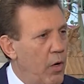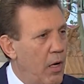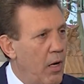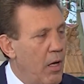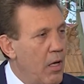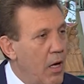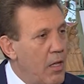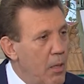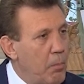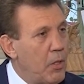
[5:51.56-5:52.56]
моря. И
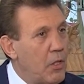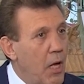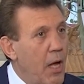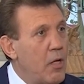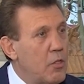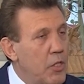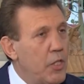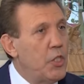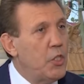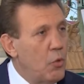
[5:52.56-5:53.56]
они пытаются
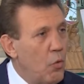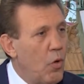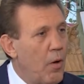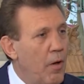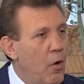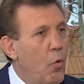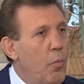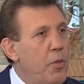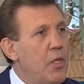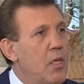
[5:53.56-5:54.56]
еще
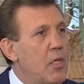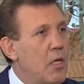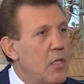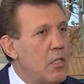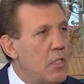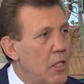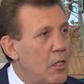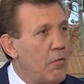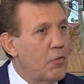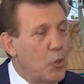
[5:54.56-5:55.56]
убедить
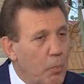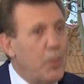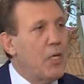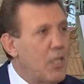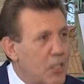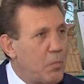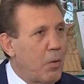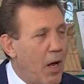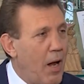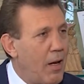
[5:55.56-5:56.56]
одесситов, чтобы их
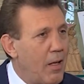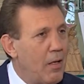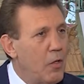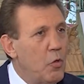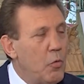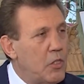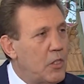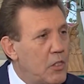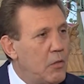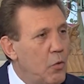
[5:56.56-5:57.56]
избрали.
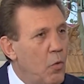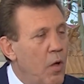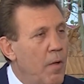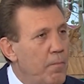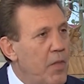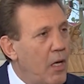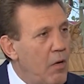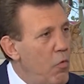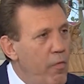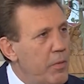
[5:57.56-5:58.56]
Ну, ну, на
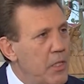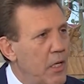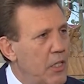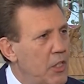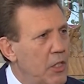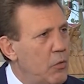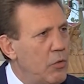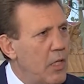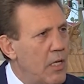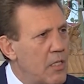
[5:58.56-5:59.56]
кого вообще
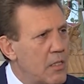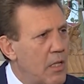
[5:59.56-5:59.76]
рассчитывают, я